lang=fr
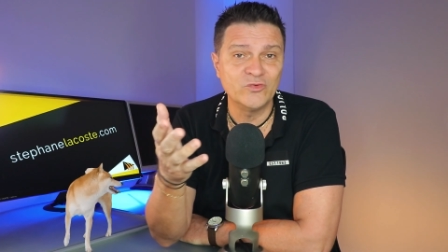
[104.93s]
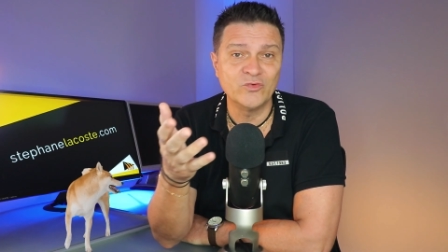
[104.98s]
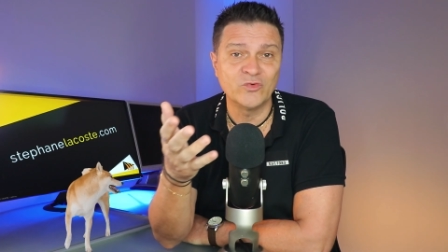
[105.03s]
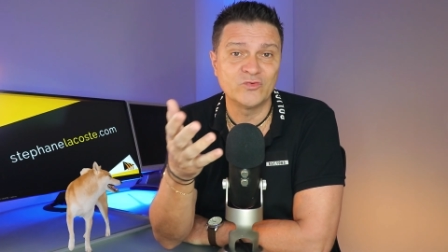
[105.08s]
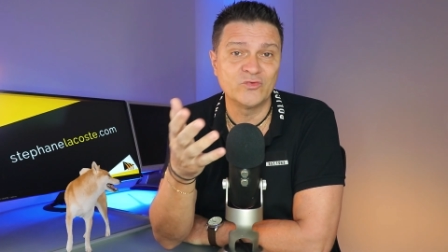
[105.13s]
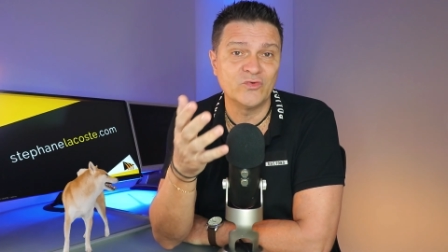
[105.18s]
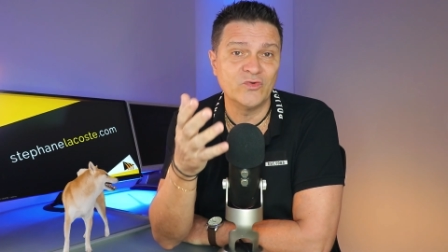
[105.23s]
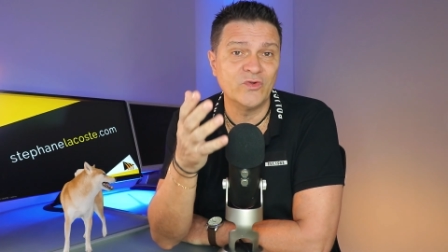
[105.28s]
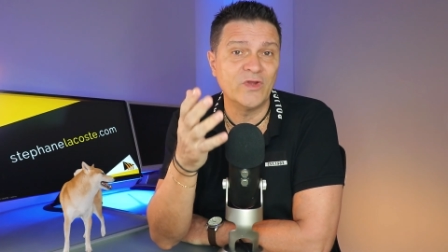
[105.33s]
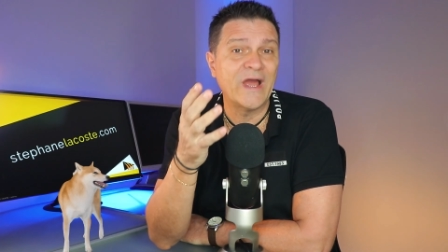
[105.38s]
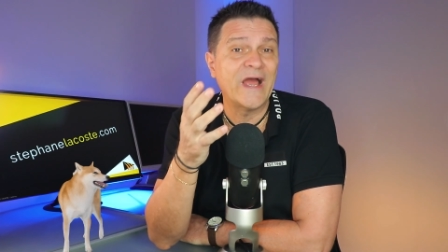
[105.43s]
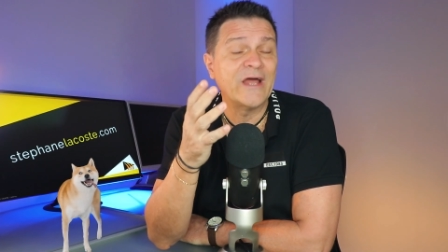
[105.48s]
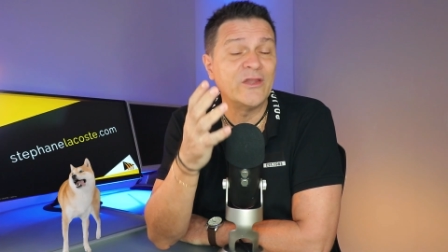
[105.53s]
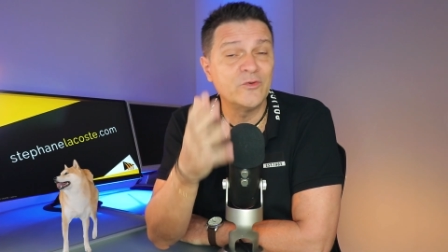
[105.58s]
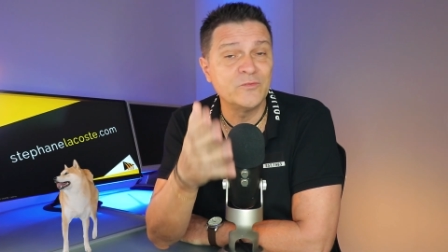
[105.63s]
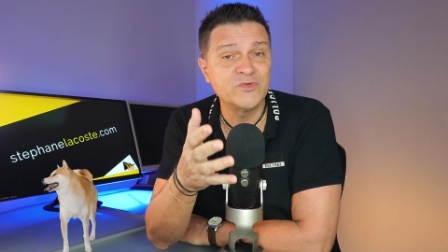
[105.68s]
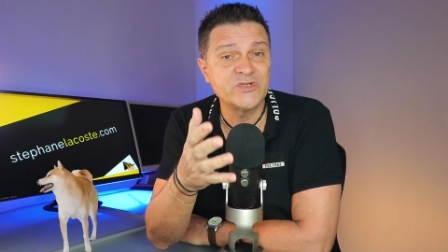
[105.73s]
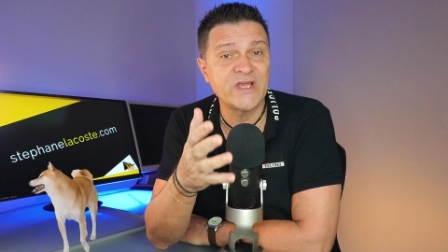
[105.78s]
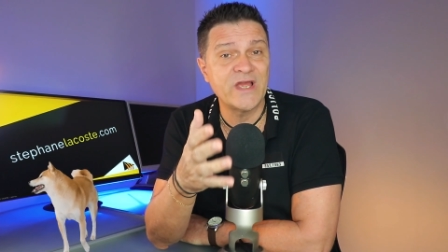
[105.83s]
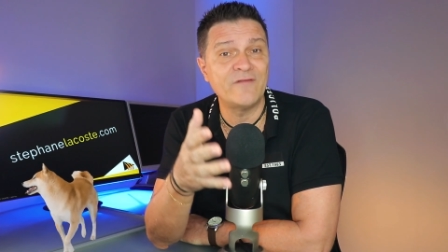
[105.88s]
Donc un
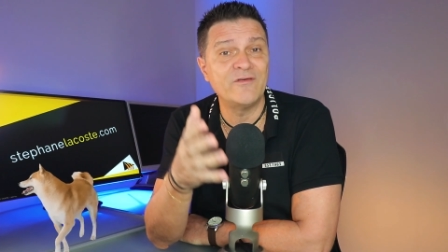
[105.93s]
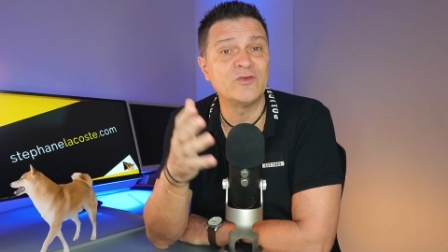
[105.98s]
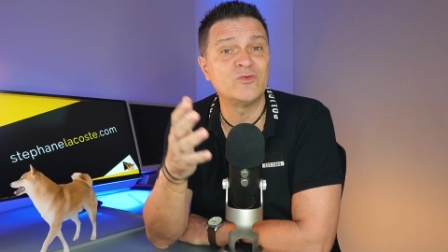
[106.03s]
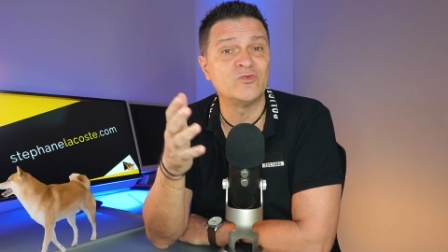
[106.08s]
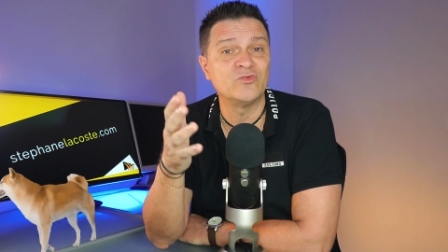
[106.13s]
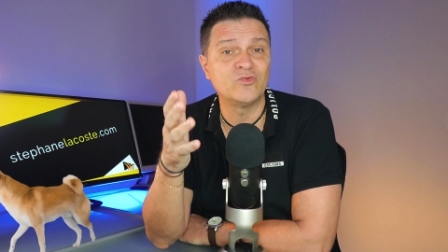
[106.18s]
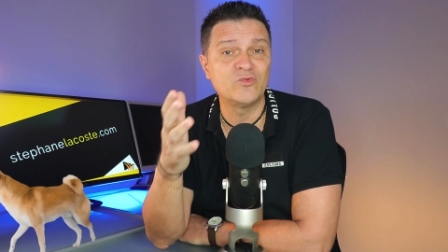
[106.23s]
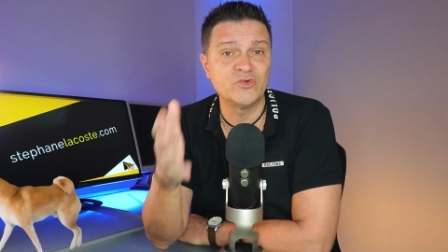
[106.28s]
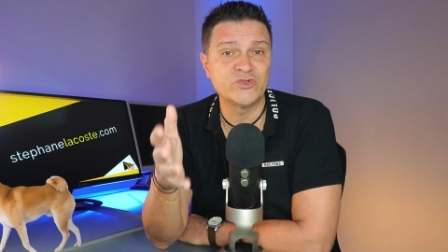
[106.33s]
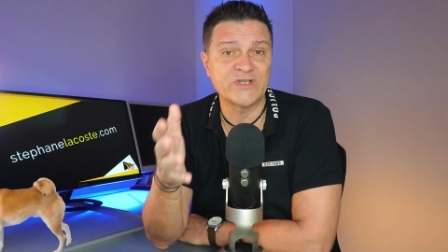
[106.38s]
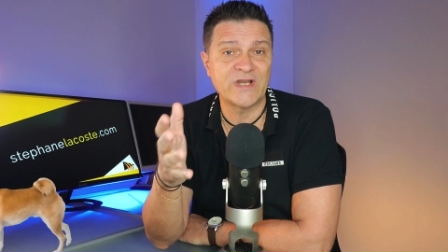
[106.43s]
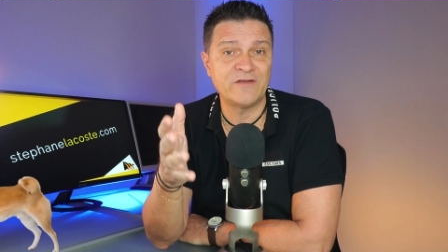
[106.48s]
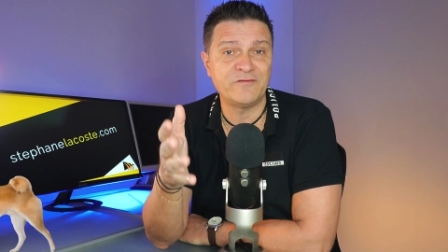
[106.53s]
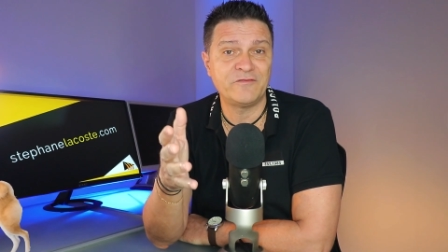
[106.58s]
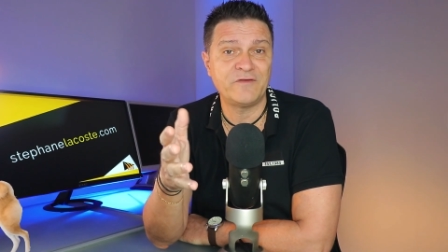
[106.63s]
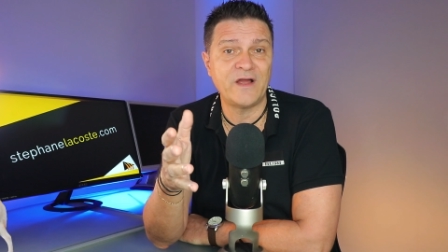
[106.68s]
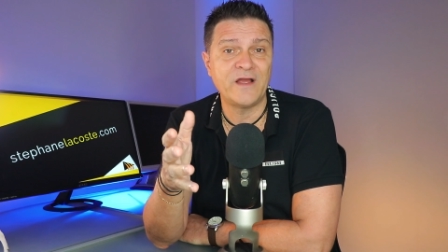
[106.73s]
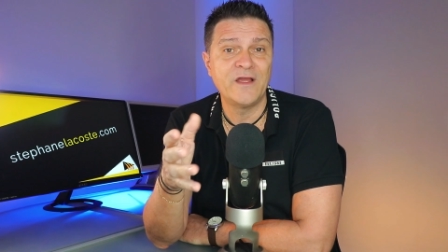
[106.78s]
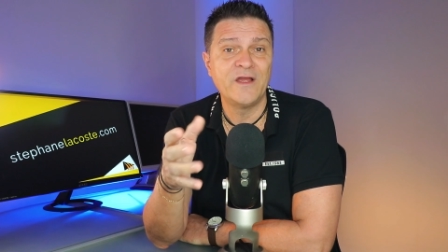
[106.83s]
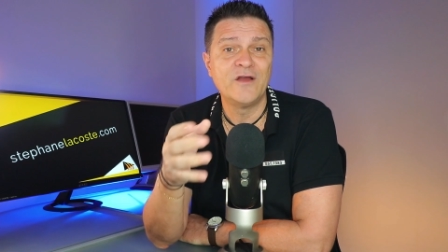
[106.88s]
objet avec une couche
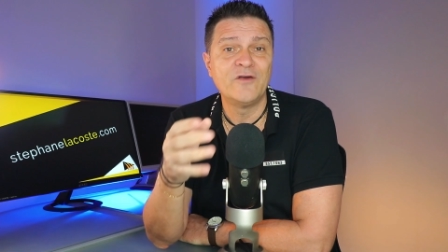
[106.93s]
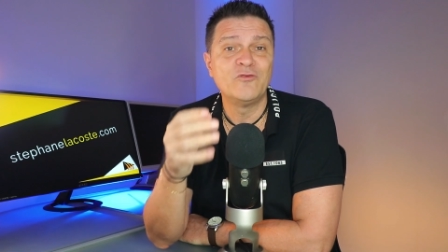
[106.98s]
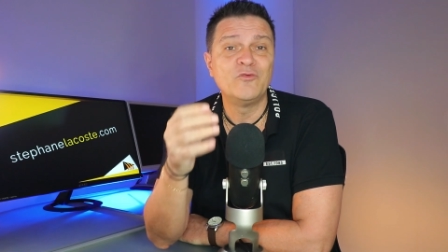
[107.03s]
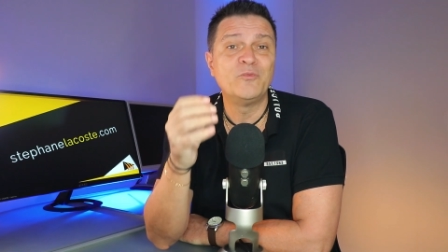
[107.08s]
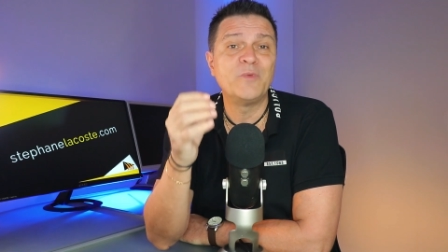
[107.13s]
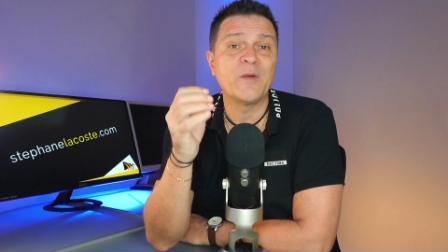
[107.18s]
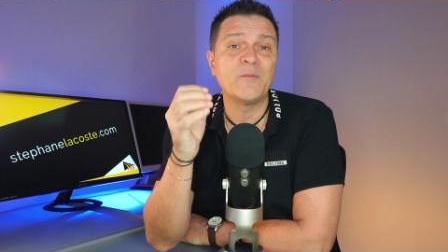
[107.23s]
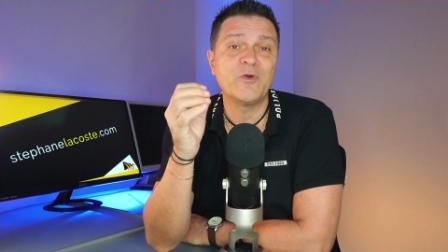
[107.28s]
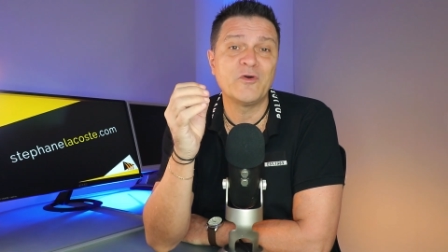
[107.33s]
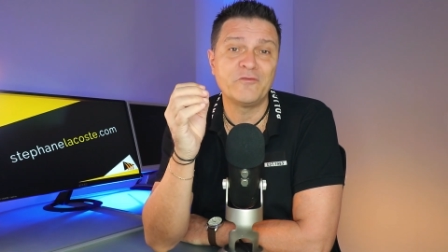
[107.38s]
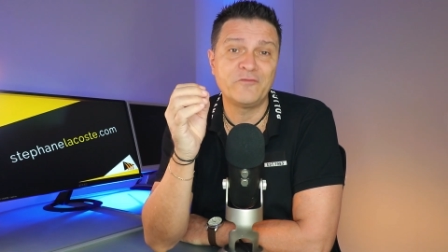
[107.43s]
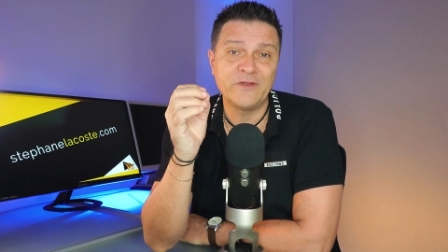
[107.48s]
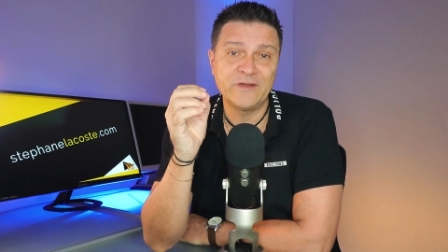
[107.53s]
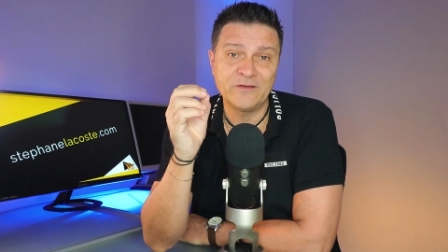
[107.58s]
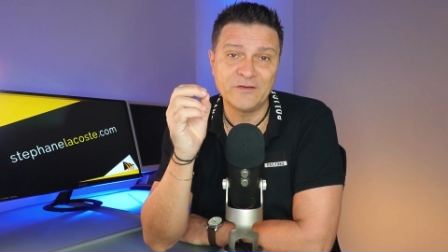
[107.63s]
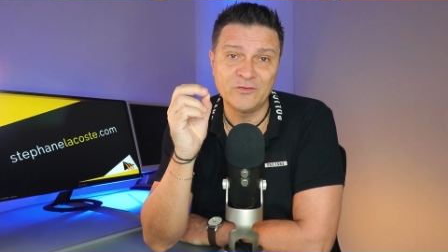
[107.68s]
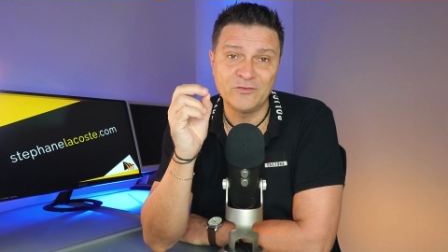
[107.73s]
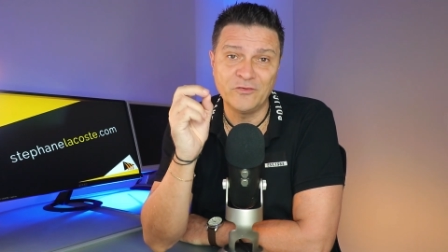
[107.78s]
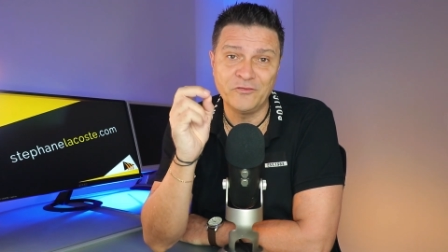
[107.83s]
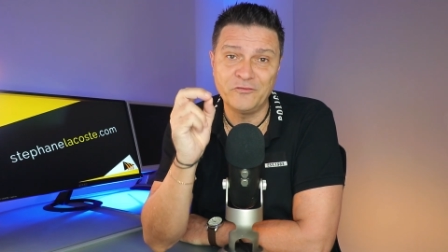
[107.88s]
alpha vous permet en
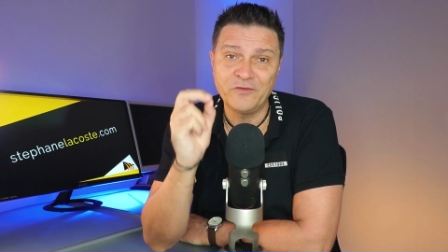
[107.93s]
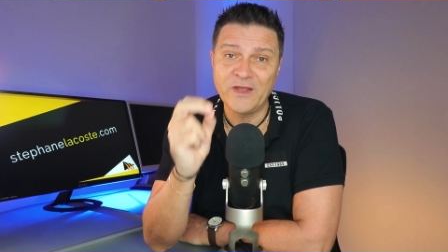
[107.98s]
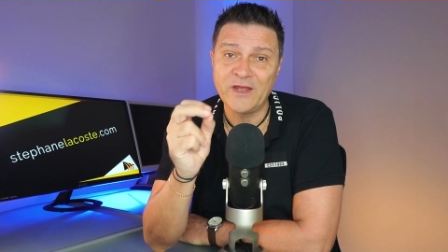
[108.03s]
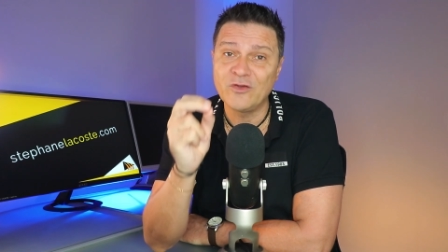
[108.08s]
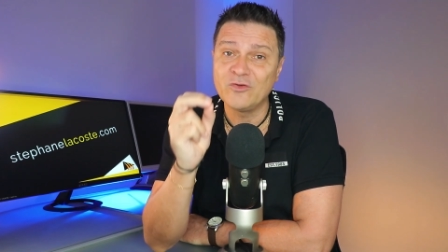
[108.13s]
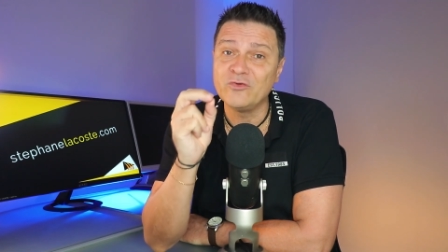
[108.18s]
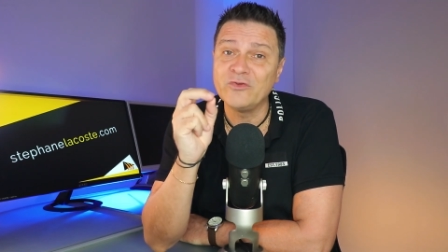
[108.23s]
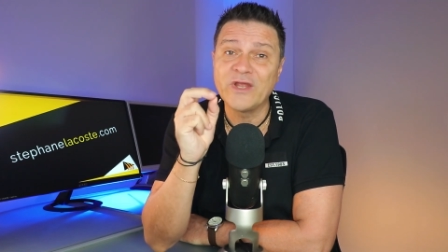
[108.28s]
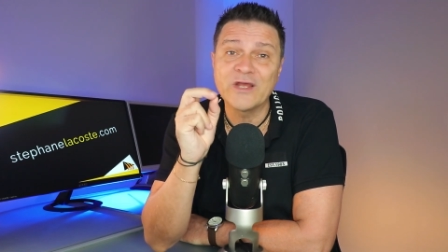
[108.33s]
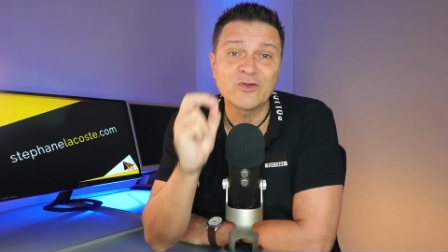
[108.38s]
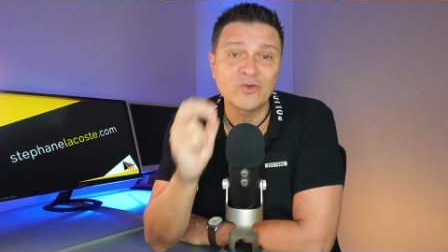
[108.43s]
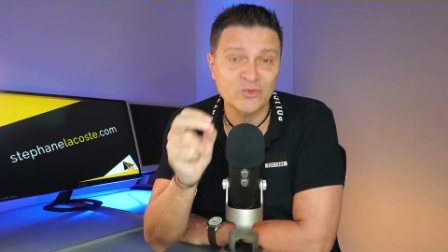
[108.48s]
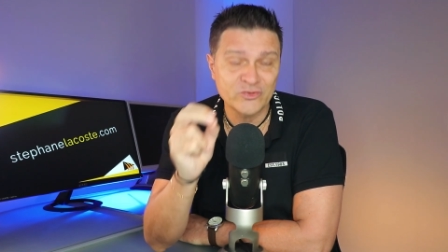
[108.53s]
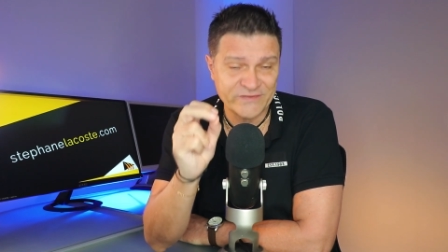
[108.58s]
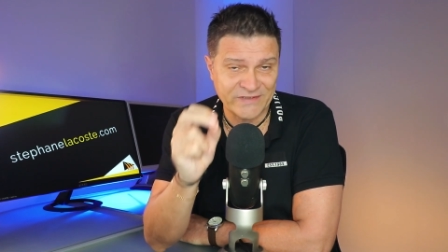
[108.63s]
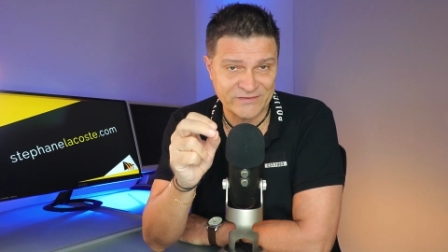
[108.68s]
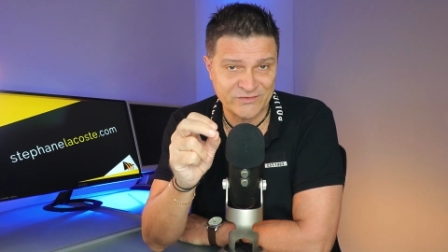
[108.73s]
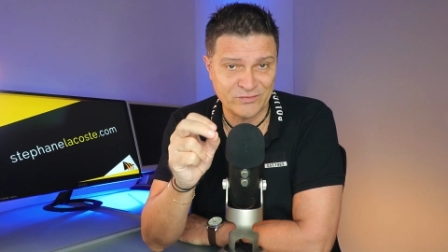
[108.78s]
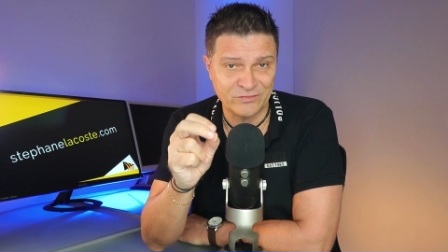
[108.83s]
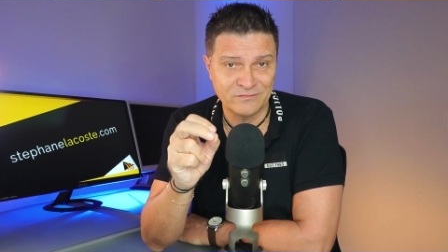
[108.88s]
fait de faire une
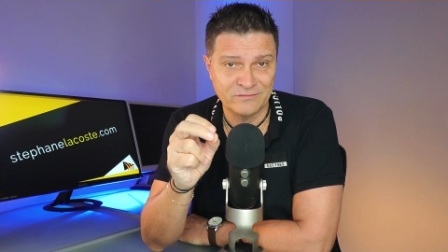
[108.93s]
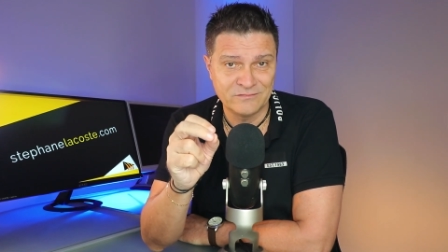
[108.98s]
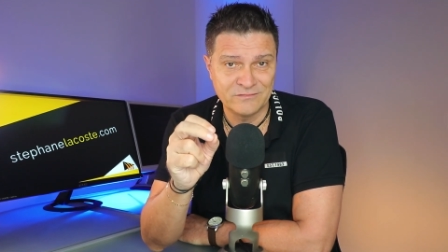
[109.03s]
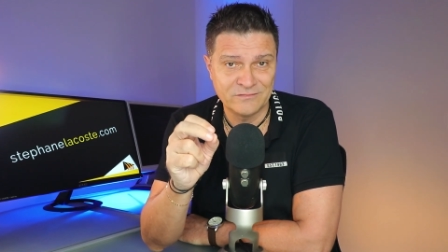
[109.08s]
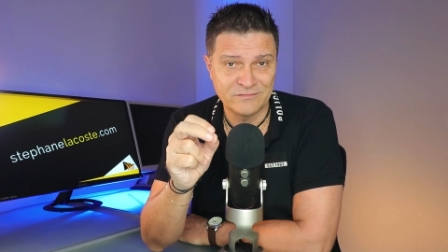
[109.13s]
incrustation